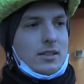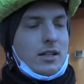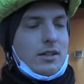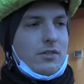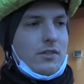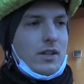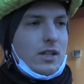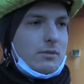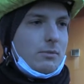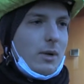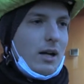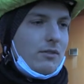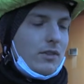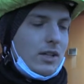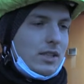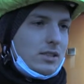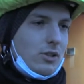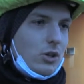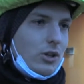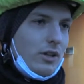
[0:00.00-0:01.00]
Deswegen machen wir
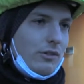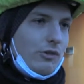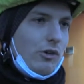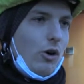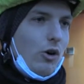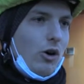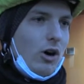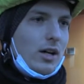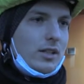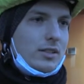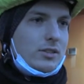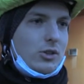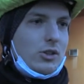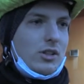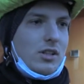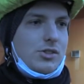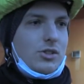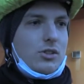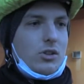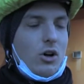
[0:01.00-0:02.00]
das auch hier vor Ort und
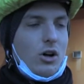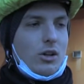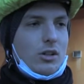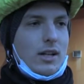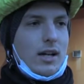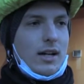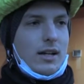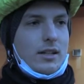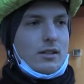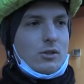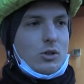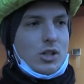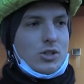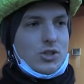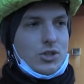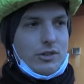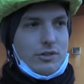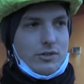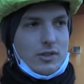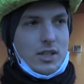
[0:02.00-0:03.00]
nicht nur online oder
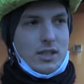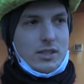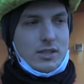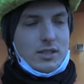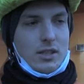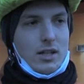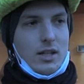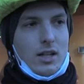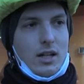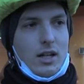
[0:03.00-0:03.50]
schriftlich,